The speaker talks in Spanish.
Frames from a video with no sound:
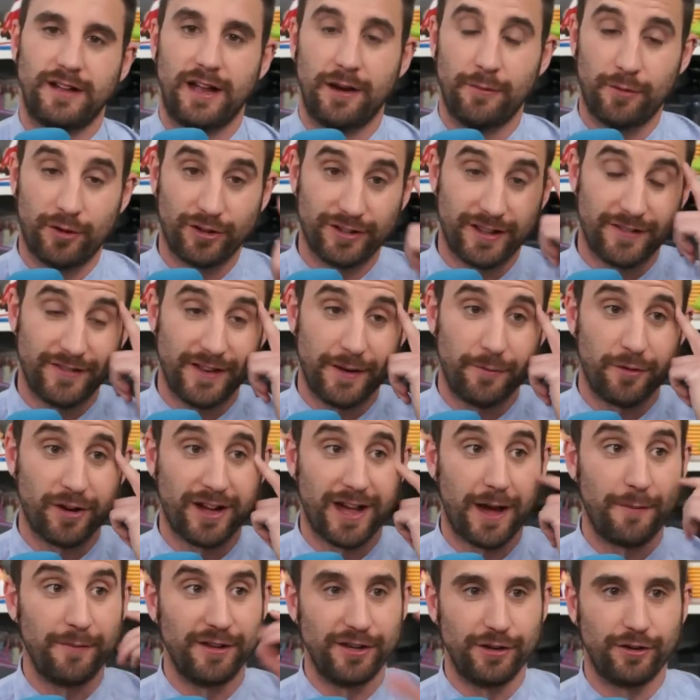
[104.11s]
a lo mejor tendremos
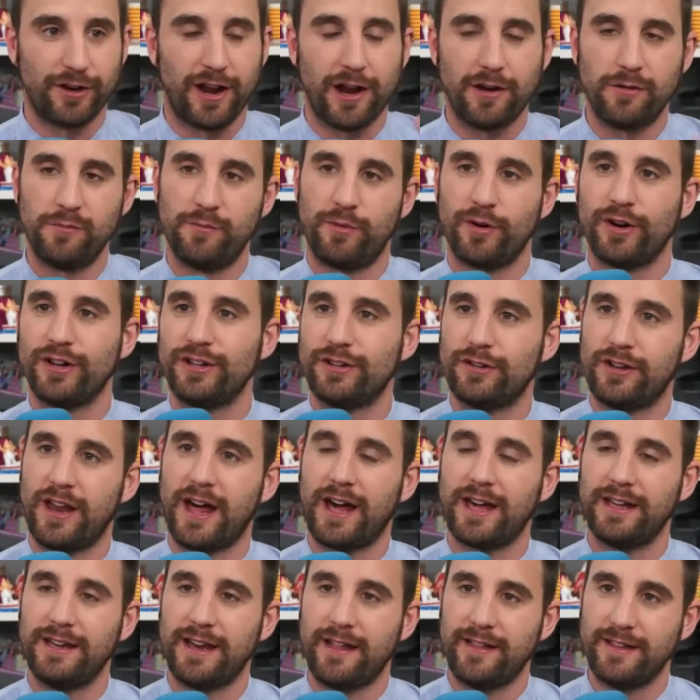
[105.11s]
que aminorar un poquito
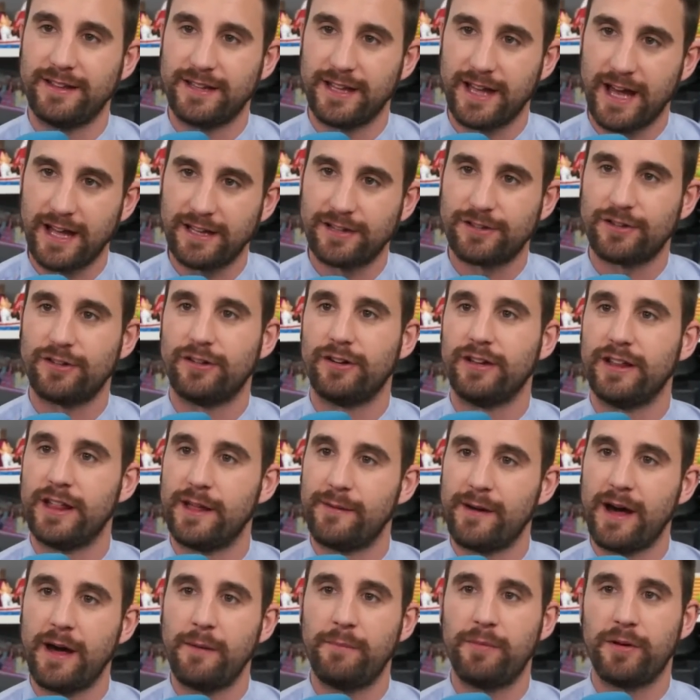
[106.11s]
la gira de teatros y
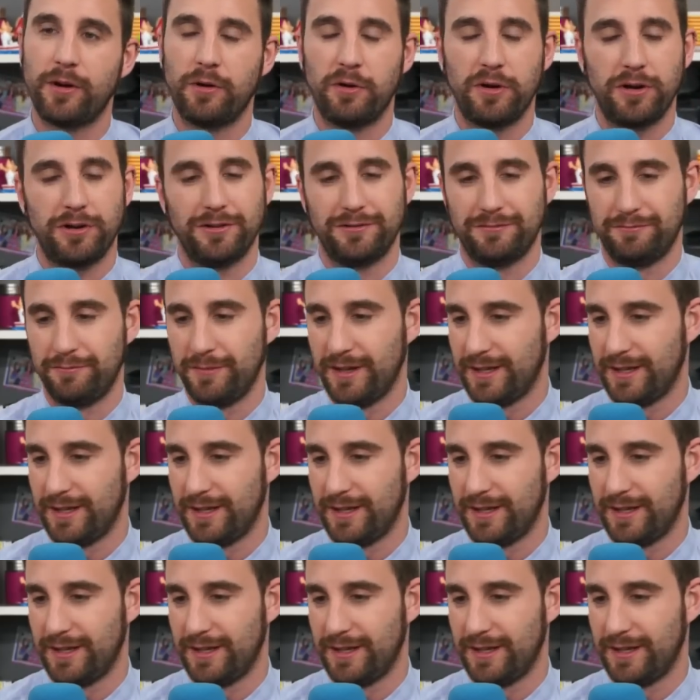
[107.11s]
demás, pero bueno,